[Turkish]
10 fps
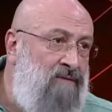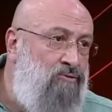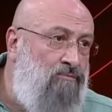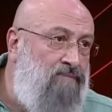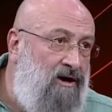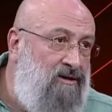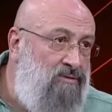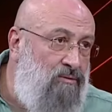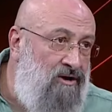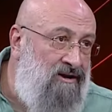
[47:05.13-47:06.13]
Hanım diyor partim
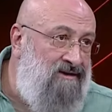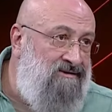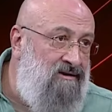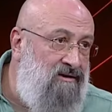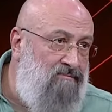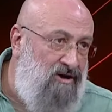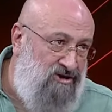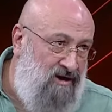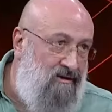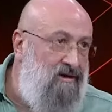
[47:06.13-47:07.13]
kabul ederse dedi.
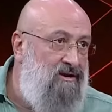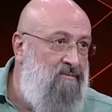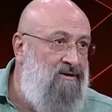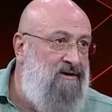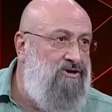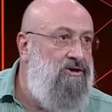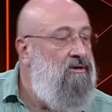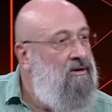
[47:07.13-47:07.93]
Başak Demirtaş.